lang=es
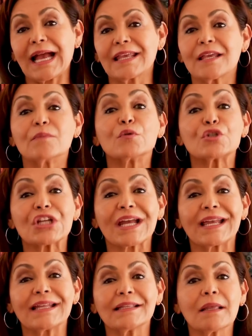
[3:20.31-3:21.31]
calle mucha
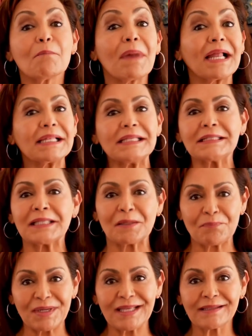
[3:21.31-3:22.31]
gente
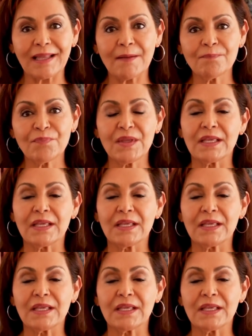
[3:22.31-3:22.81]
malinterpreta